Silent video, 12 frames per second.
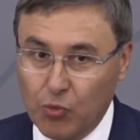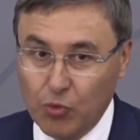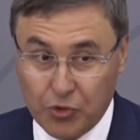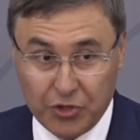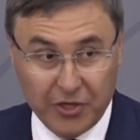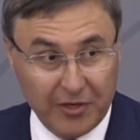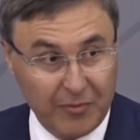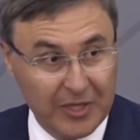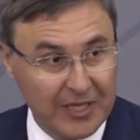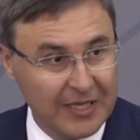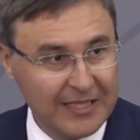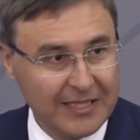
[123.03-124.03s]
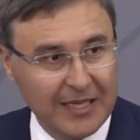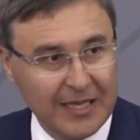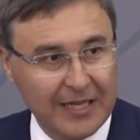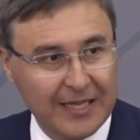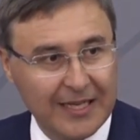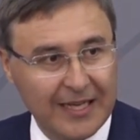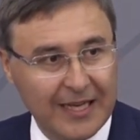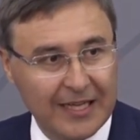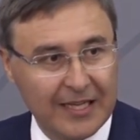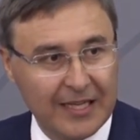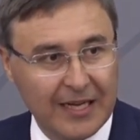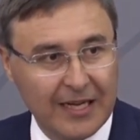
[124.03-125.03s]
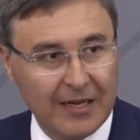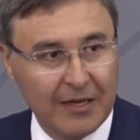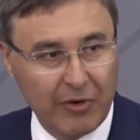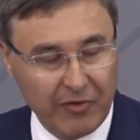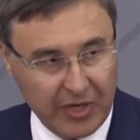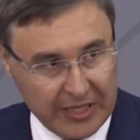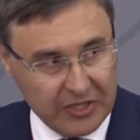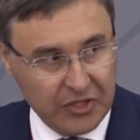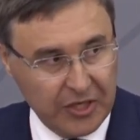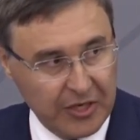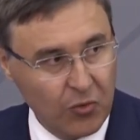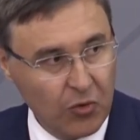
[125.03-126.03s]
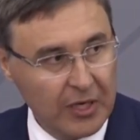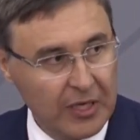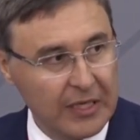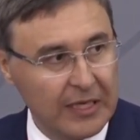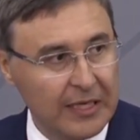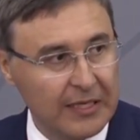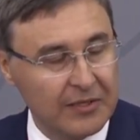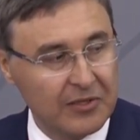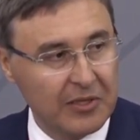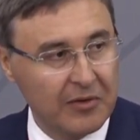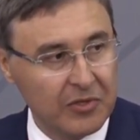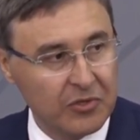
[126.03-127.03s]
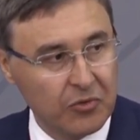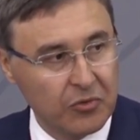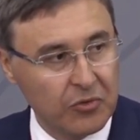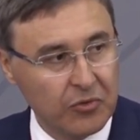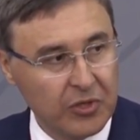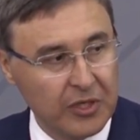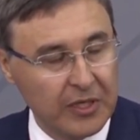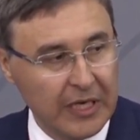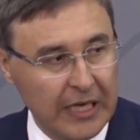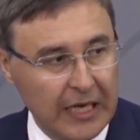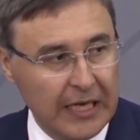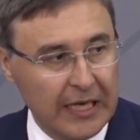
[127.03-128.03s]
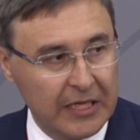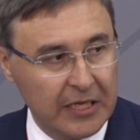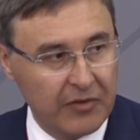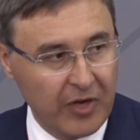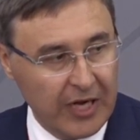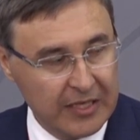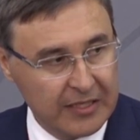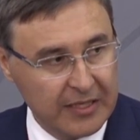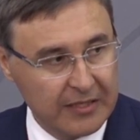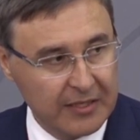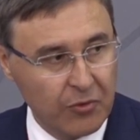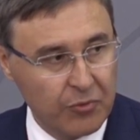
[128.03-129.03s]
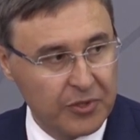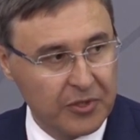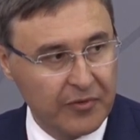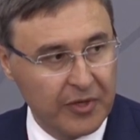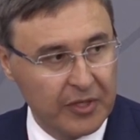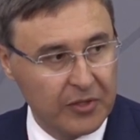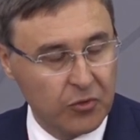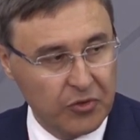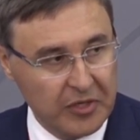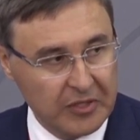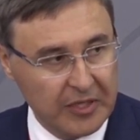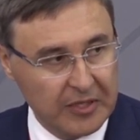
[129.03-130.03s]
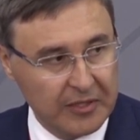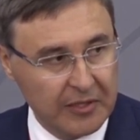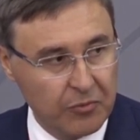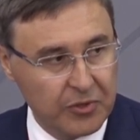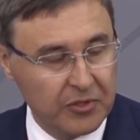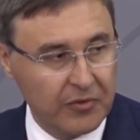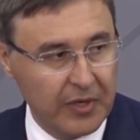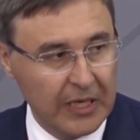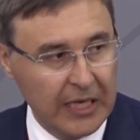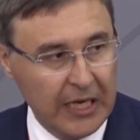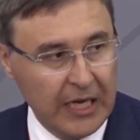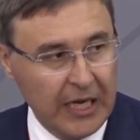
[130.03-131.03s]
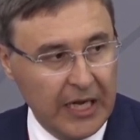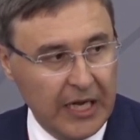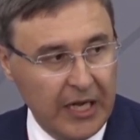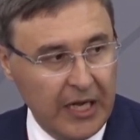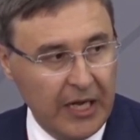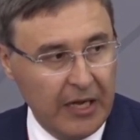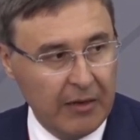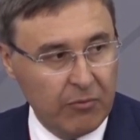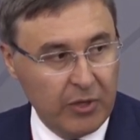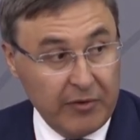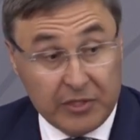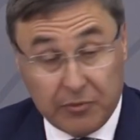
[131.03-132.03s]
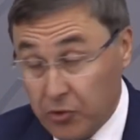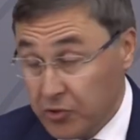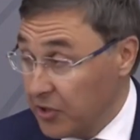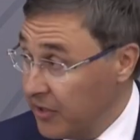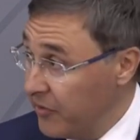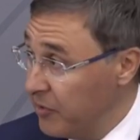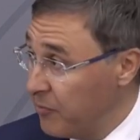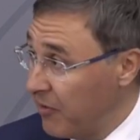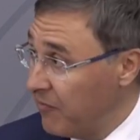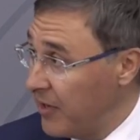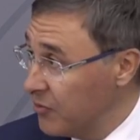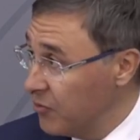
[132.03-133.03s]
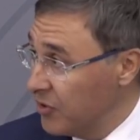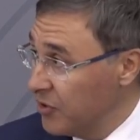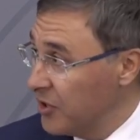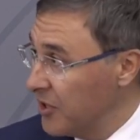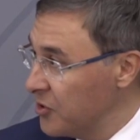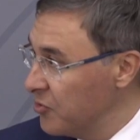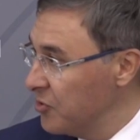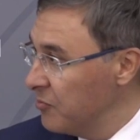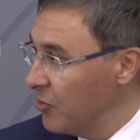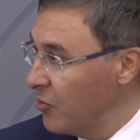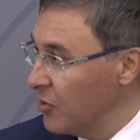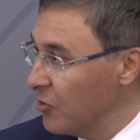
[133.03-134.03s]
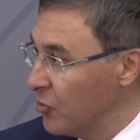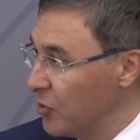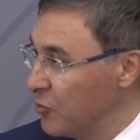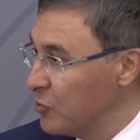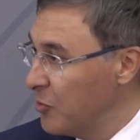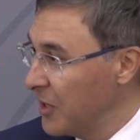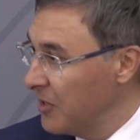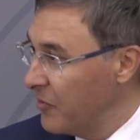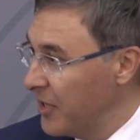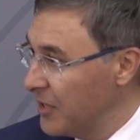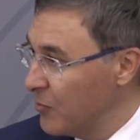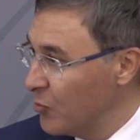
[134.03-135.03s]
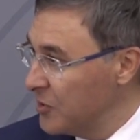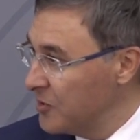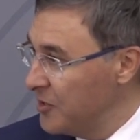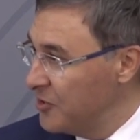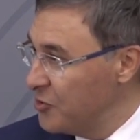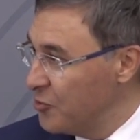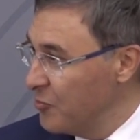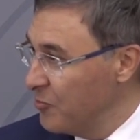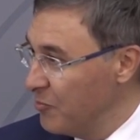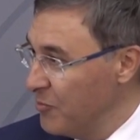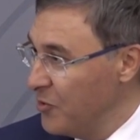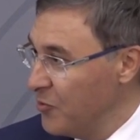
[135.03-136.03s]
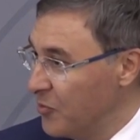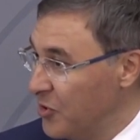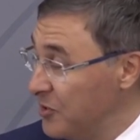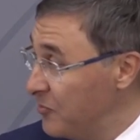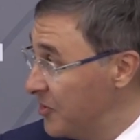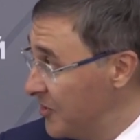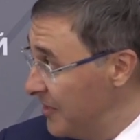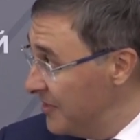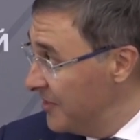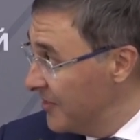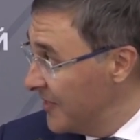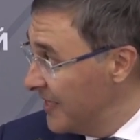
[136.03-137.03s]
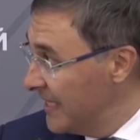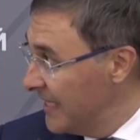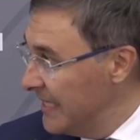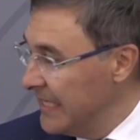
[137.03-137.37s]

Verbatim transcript: будущие работодатели, это правоохранительные органы, это силовые структуры, это адвокатское сообщество, это судейское сообщество. И давайте просто говорить по факту, это не хорошо, не плохо, но наряду с бакалавриатом у нас есть еще минимум три специалитета.